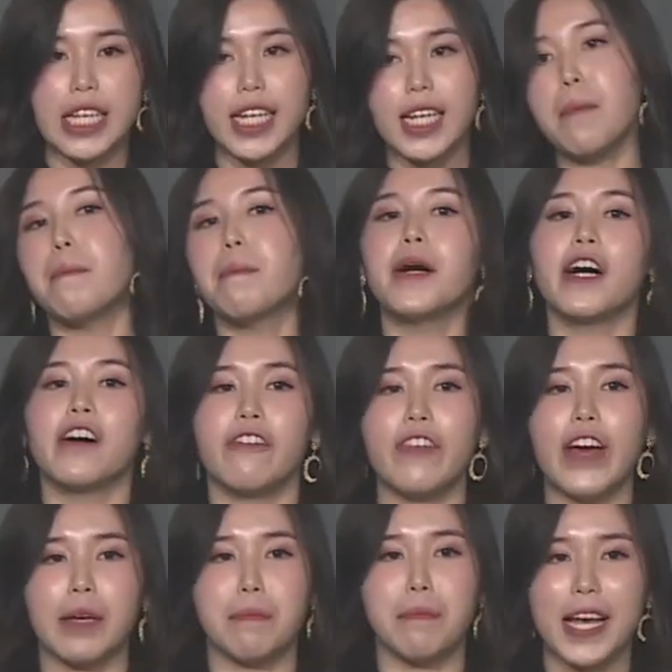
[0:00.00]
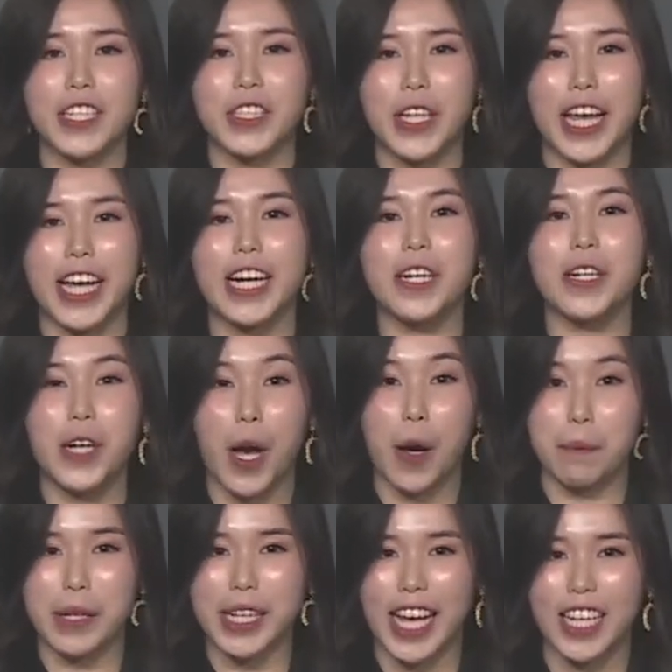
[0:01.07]
一个 perfect match 的一个
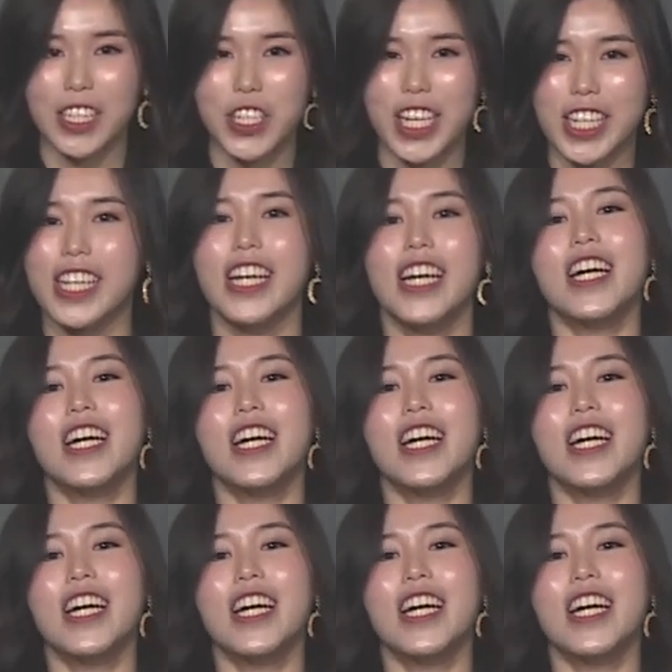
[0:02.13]
combination。